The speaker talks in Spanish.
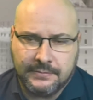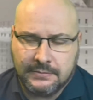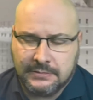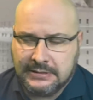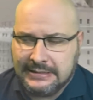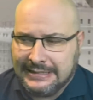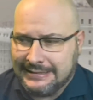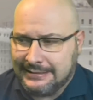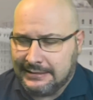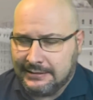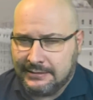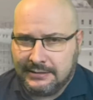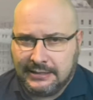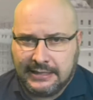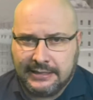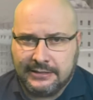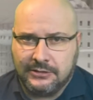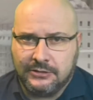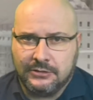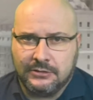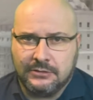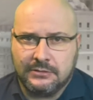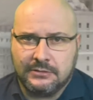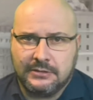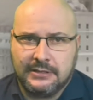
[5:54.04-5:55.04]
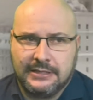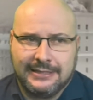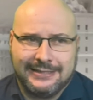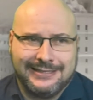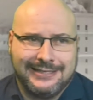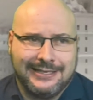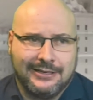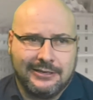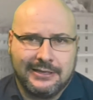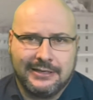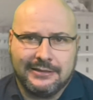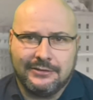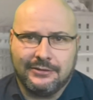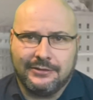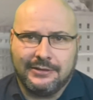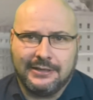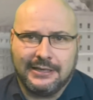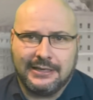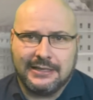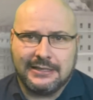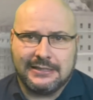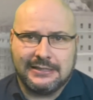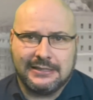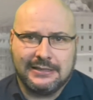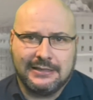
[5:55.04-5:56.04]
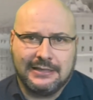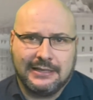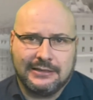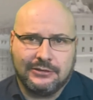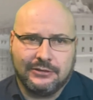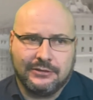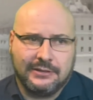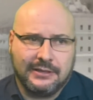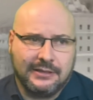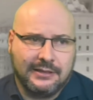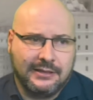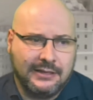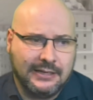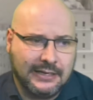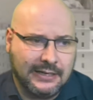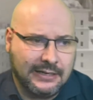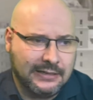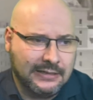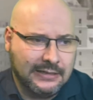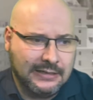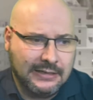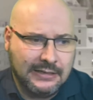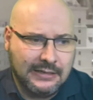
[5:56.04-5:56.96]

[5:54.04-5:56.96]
Tan extraños que si ahora nos dijesen la noticia